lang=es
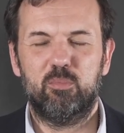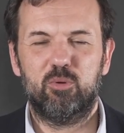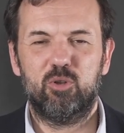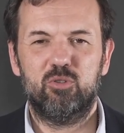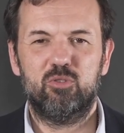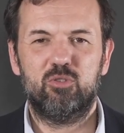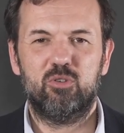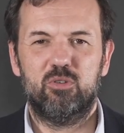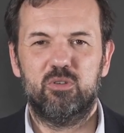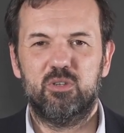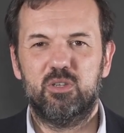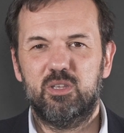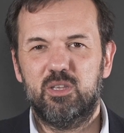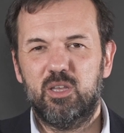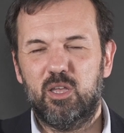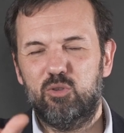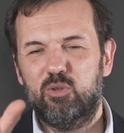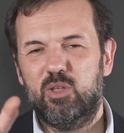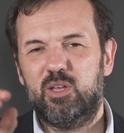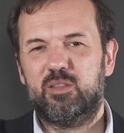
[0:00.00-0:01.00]
pronto
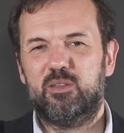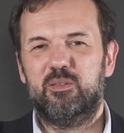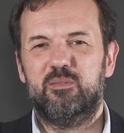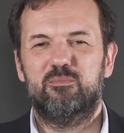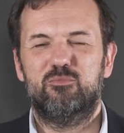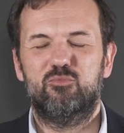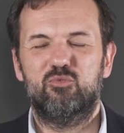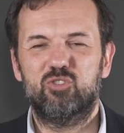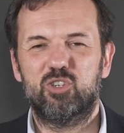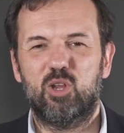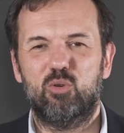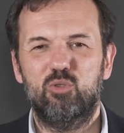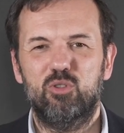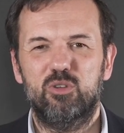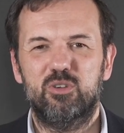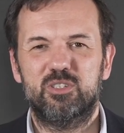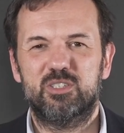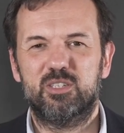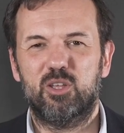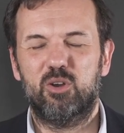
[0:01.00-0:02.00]
y ayudarte. Un
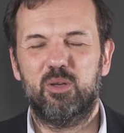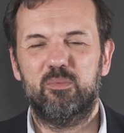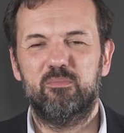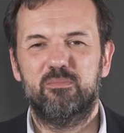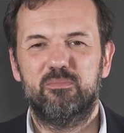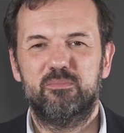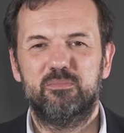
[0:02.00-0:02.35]
saludo, hasta ahora.